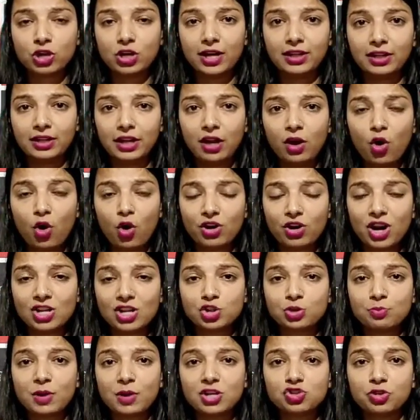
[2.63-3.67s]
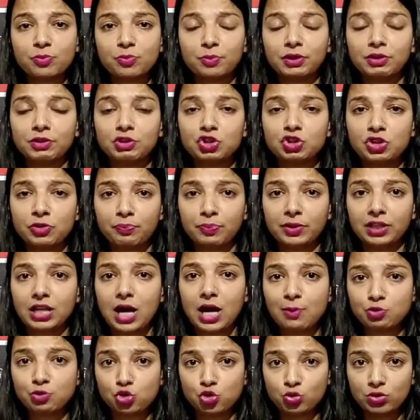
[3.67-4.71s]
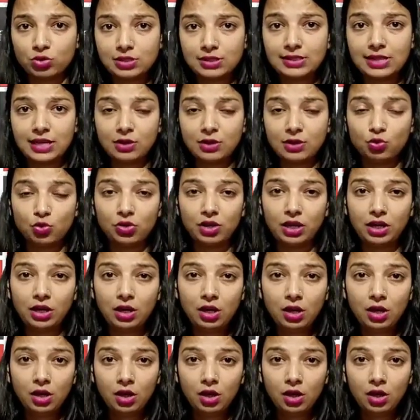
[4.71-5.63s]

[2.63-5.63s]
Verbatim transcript: गए थे और राज्यपाल शिव प्रताप शुक्ल से इन्होंने